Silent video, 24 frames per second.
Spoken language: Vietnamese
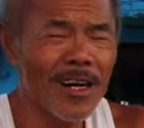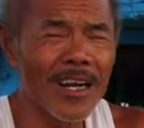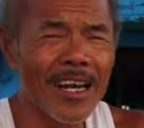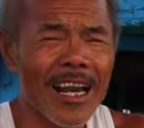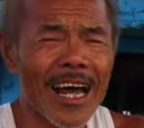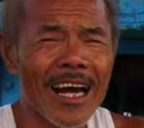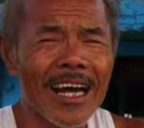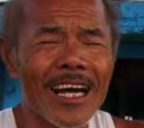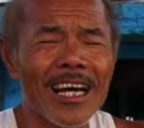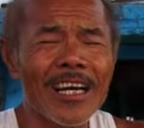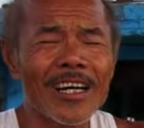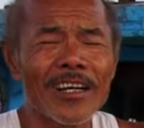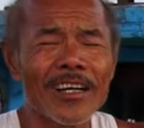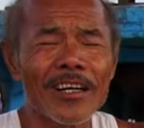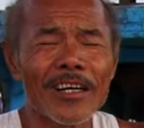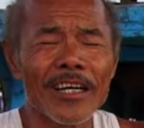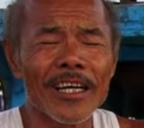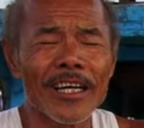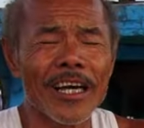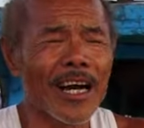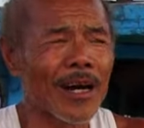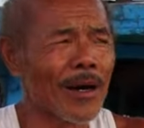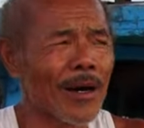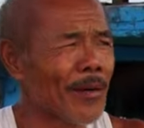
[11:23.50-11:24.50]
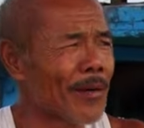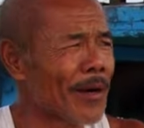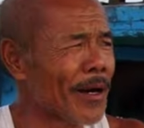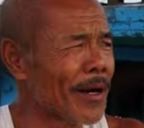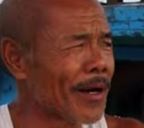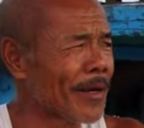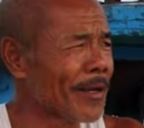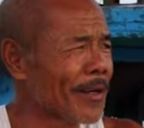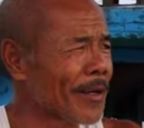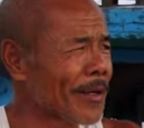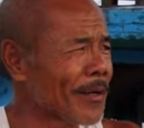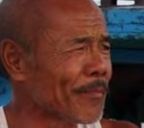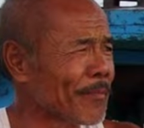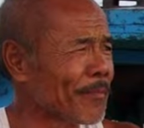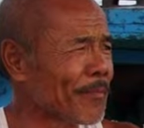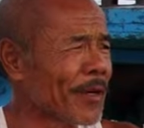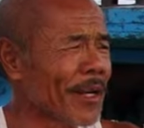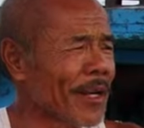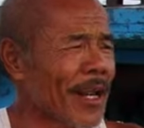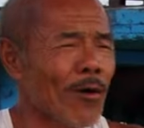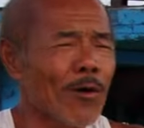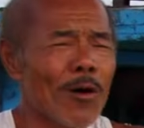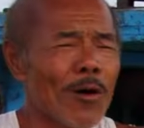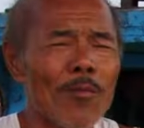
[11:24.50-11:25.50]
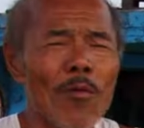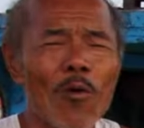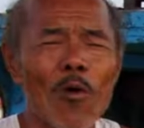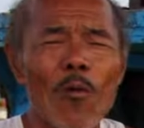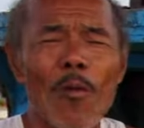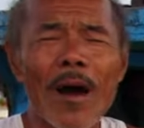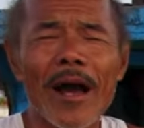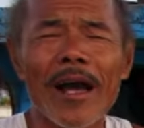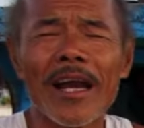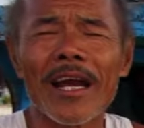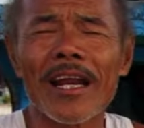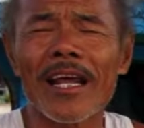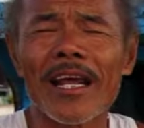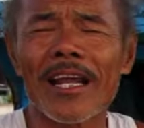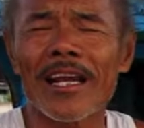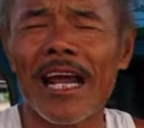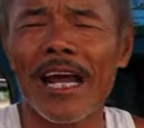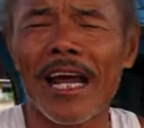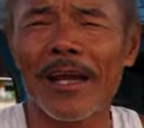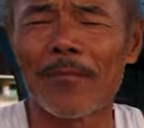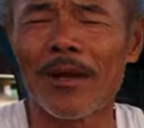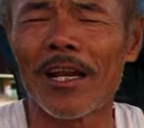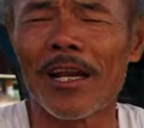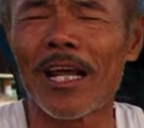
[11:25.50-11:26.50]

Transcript: về già, cả về tài chính và thời gian nhiều chục